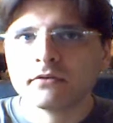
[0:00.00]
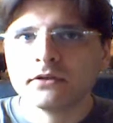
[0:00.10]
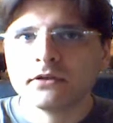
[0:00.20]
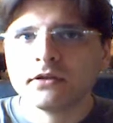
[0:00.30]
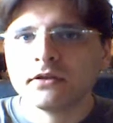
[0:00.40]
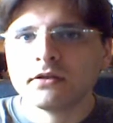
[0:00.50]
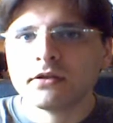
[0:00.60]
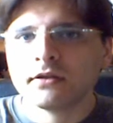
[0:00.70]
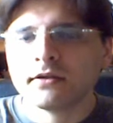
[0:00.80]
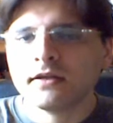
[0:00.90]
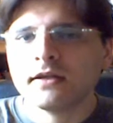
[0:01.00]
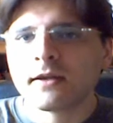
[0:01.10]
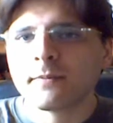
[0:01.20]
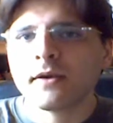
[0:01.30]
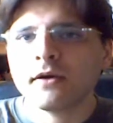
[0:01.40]
quindi niente di
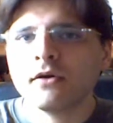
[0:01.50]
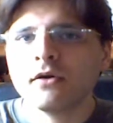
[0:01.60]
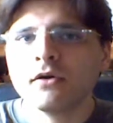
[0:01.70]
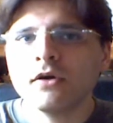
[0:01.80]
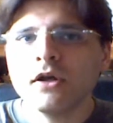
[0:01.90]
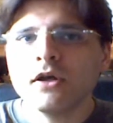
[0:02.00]
che, però